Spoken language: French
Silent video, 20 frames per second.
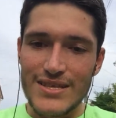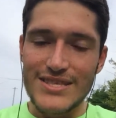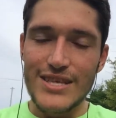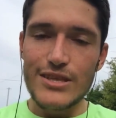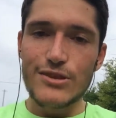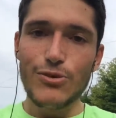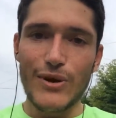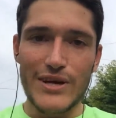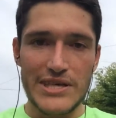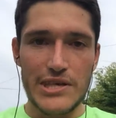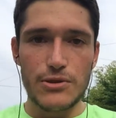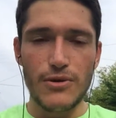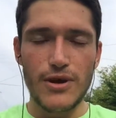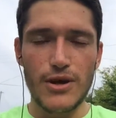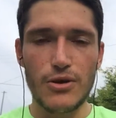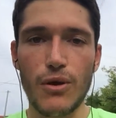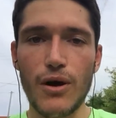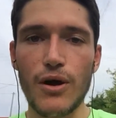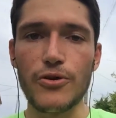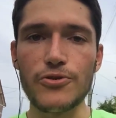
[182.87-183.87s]
C'est toi qui dois
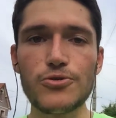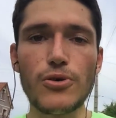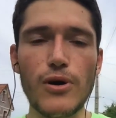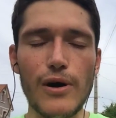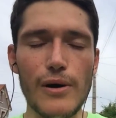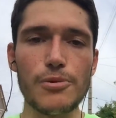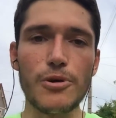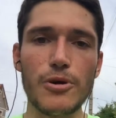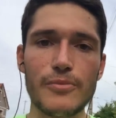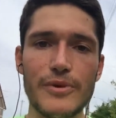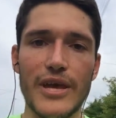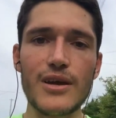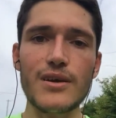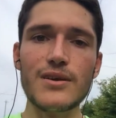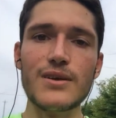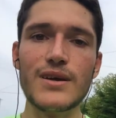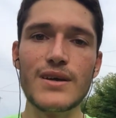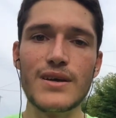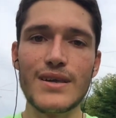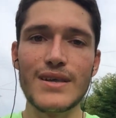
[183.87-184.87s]
croire en toi en premier.
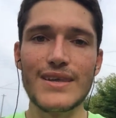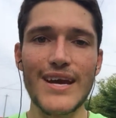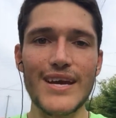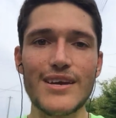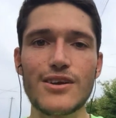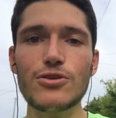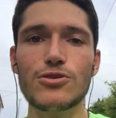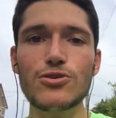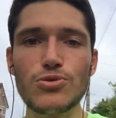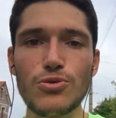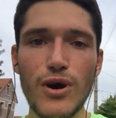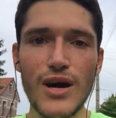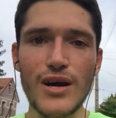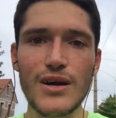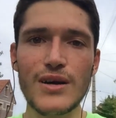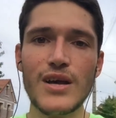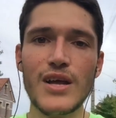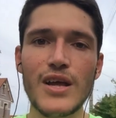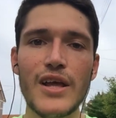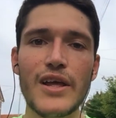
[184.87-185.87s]
Il n'y a que toi
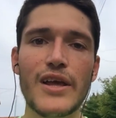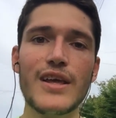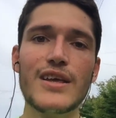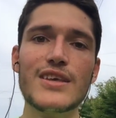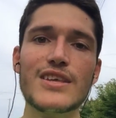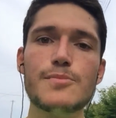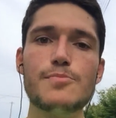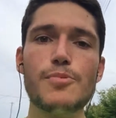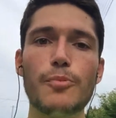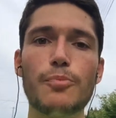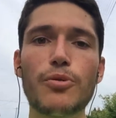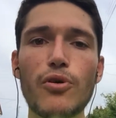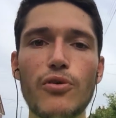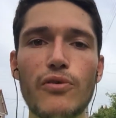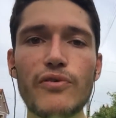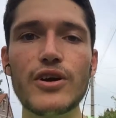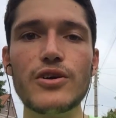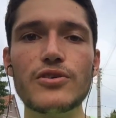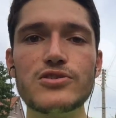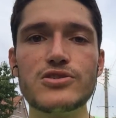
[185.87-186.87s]
qui peux
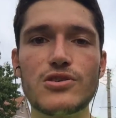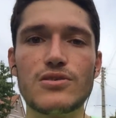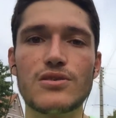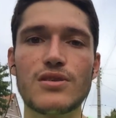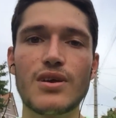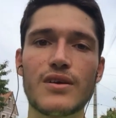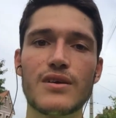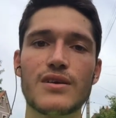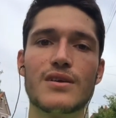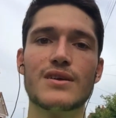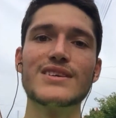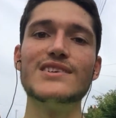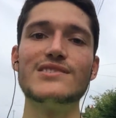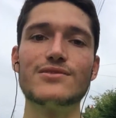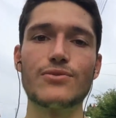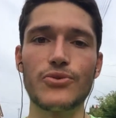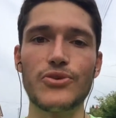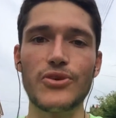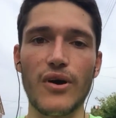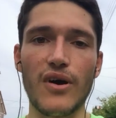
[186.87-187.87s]
prouver aux autres
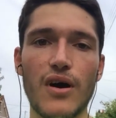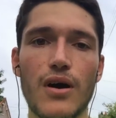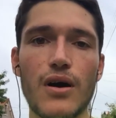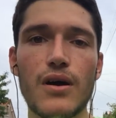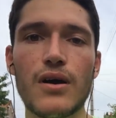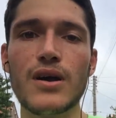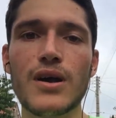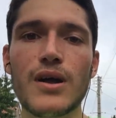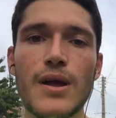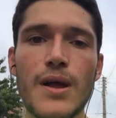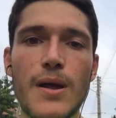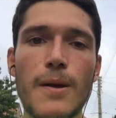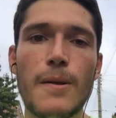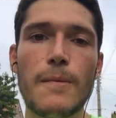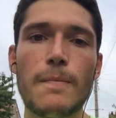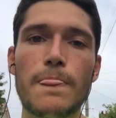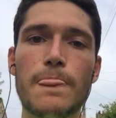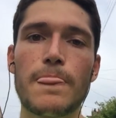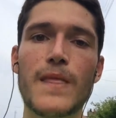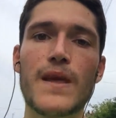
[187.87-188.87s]
qu'ils ont tort.
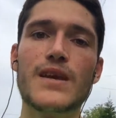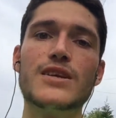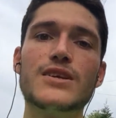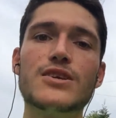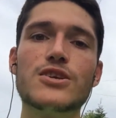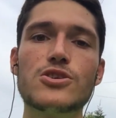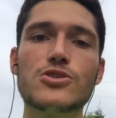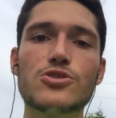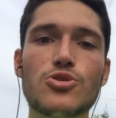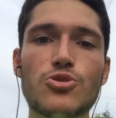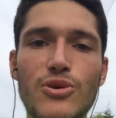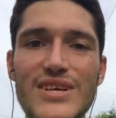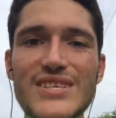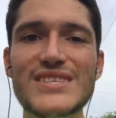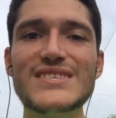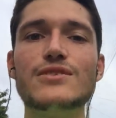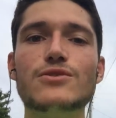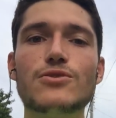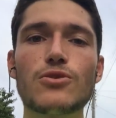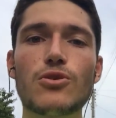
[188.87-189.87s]

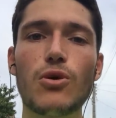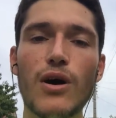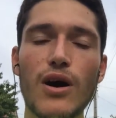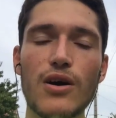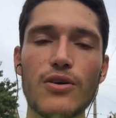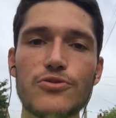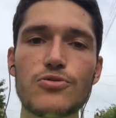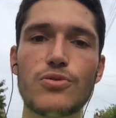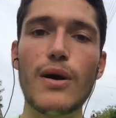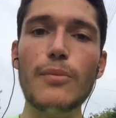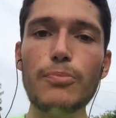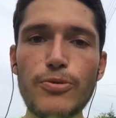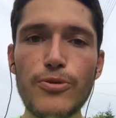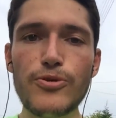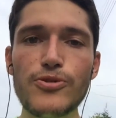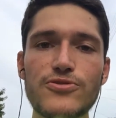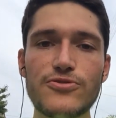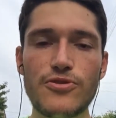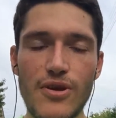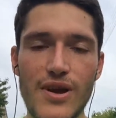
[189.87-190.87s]
Choisis de croire en toi
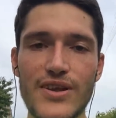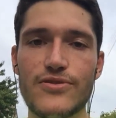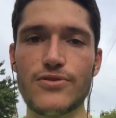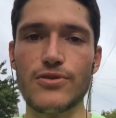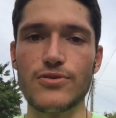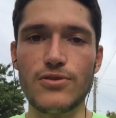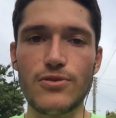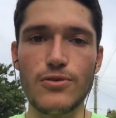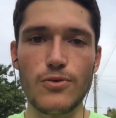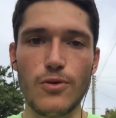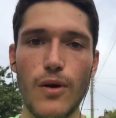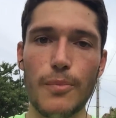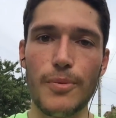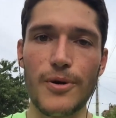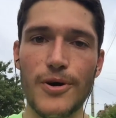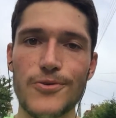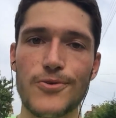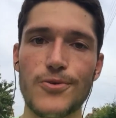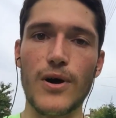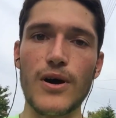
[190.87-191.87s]
plus que les autres ne croient
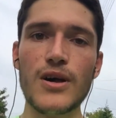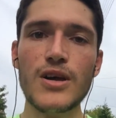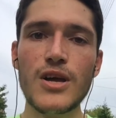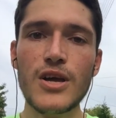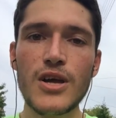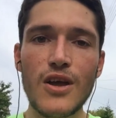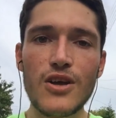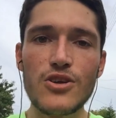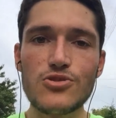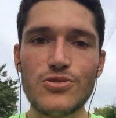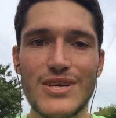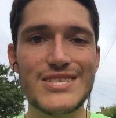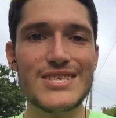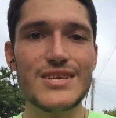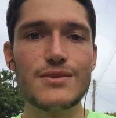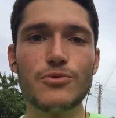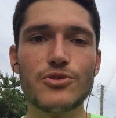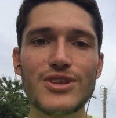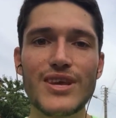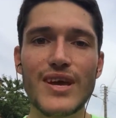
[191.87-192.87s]
pas en toi.
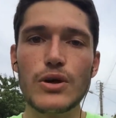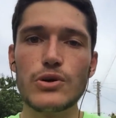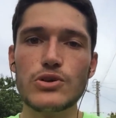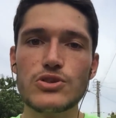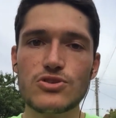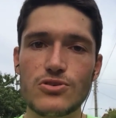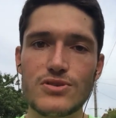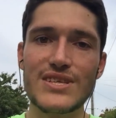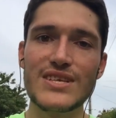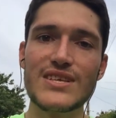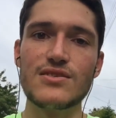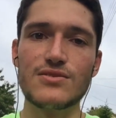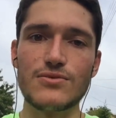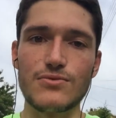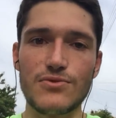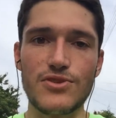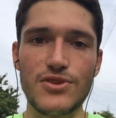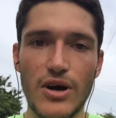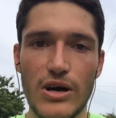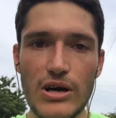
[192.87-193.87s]
Choisis de montrer aux autres qu'ils
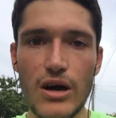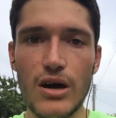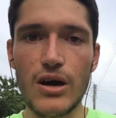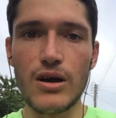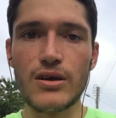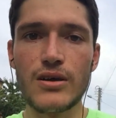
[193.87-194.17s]
ont tort.